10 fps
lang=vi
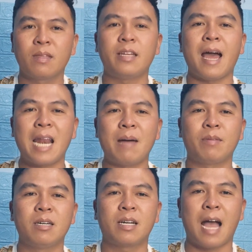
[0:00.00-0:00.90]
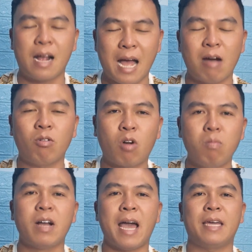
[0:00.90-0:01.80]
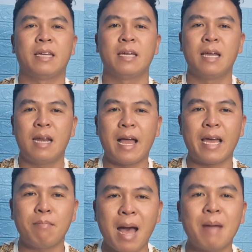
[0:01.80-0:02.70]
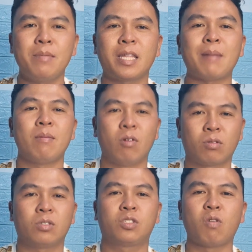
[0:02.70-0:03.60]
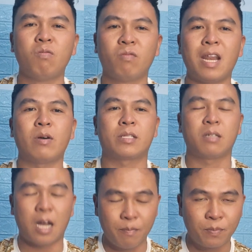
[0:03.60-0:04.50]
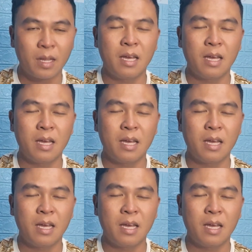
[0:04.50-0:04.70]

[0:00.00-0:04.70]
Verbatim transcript: thì đã làm đơn kháng cáo cùng ngày là ngày 30 tháng 11 trùng với luật sư Thơm